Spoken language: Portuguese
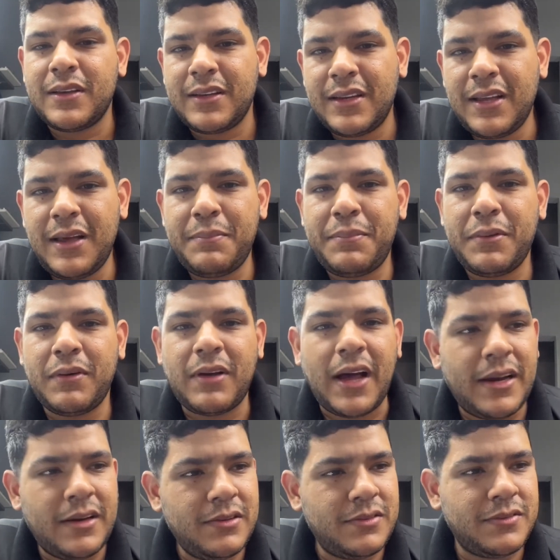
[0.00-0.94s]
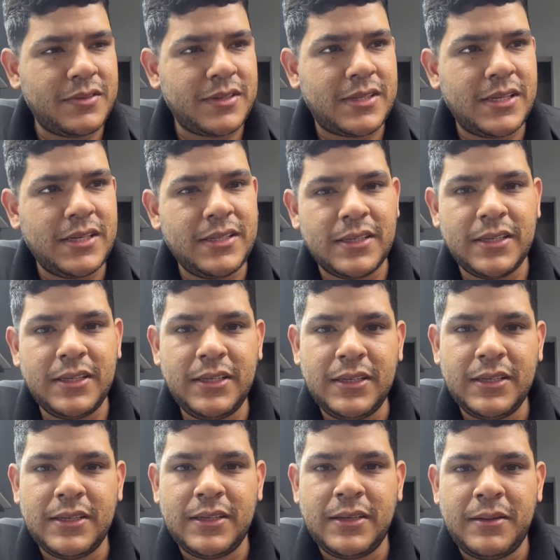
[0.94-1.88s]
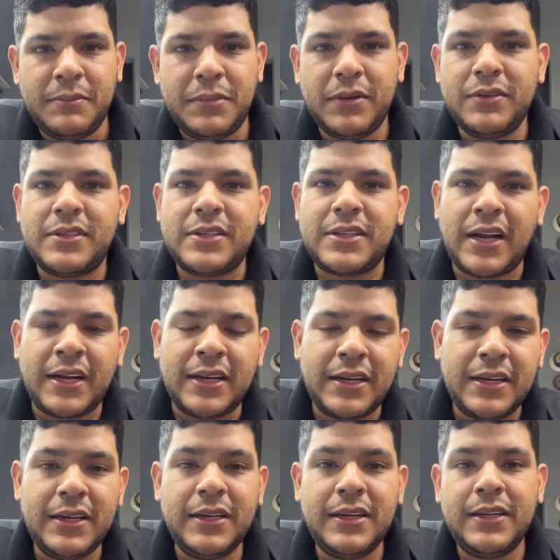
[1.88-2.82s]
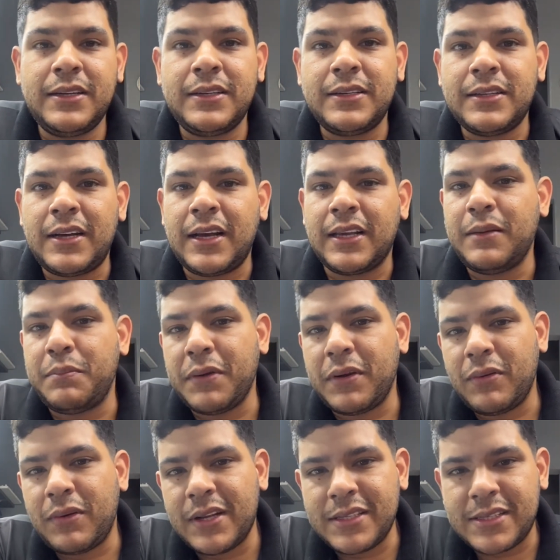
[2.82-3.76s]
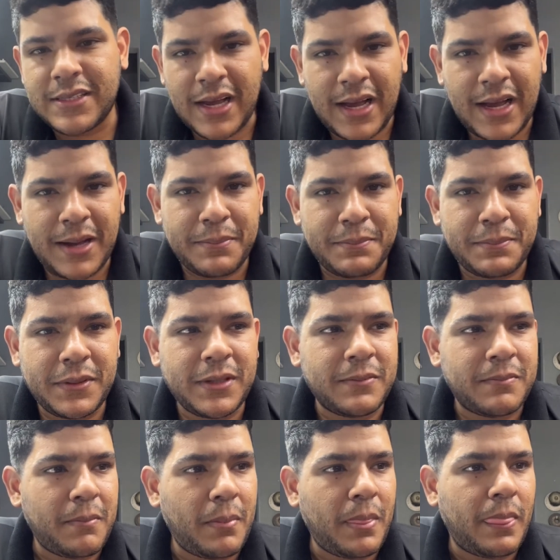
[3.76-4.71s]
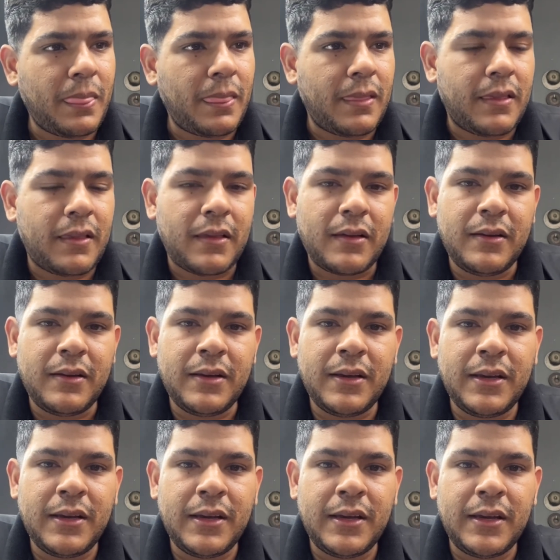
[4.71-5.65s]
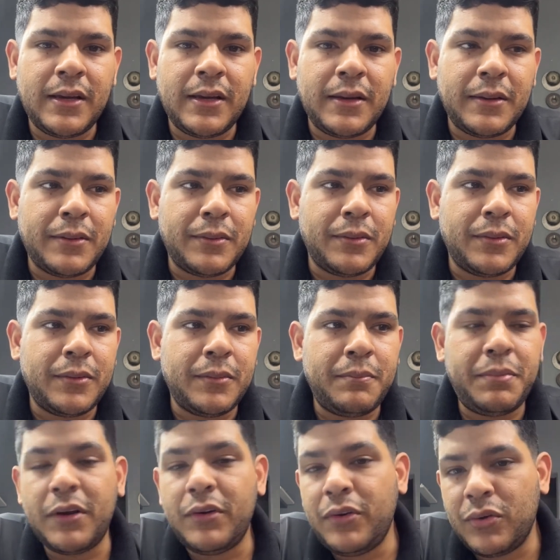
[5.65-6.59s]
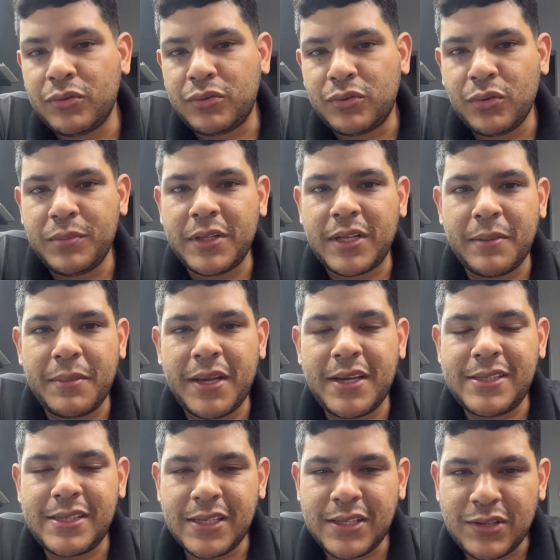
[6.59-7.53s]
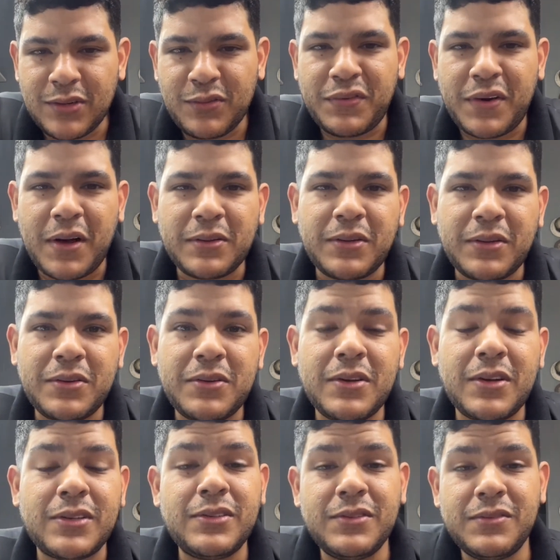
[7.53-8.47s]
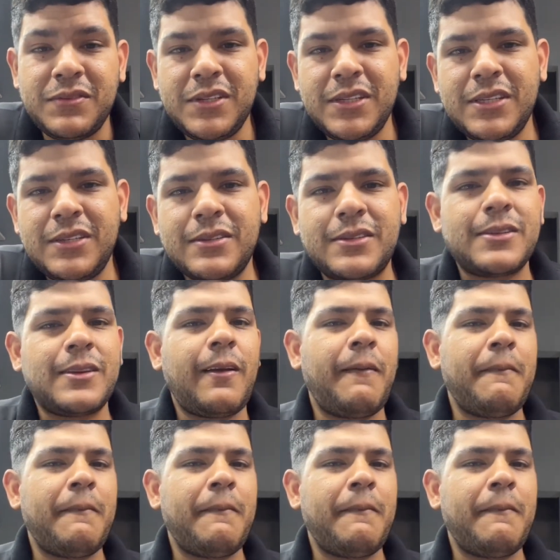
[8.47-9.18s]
né, pelo carinho de vocês aí, pelo Instagram, aqui pelo WhatsApp, é, pelo YouTube também, sentindo falta dos nossos vídeos.